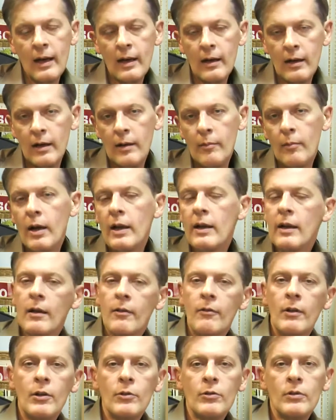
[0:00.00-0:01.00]
на
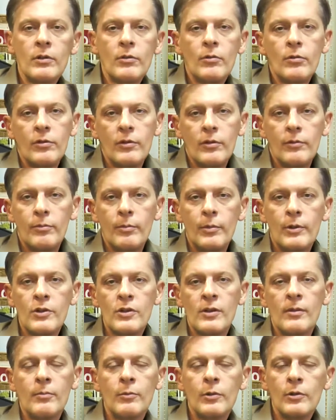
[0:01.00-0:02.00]
колебаниях валютных курсов
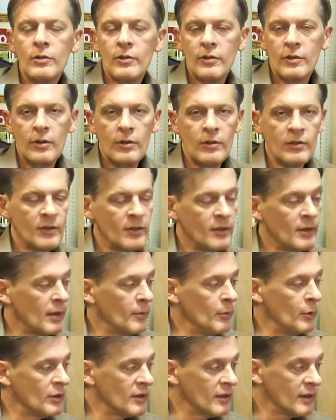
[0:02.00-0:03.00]
можно будет серьезно
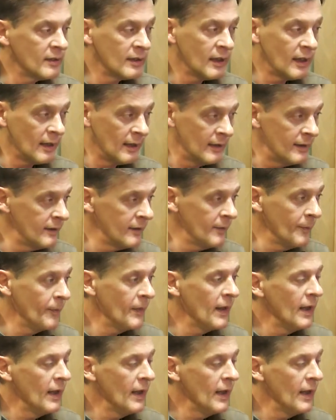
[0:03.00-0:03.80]
заработать. Это раз.